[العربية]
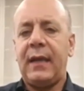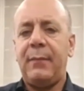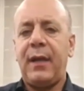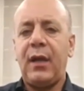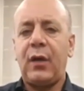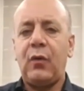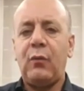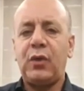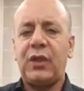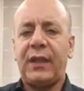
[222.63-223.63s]
ابلاغه
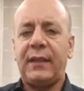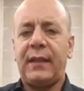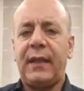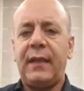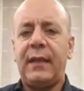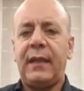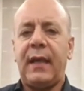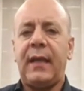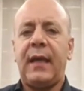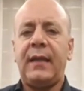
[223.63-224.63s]
مجددا
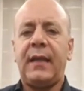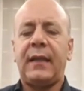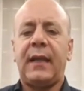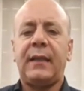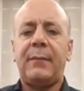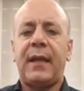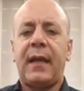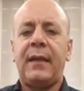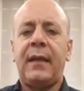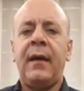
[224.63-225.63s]
لان هي تعتبر
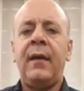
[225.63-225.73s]
ان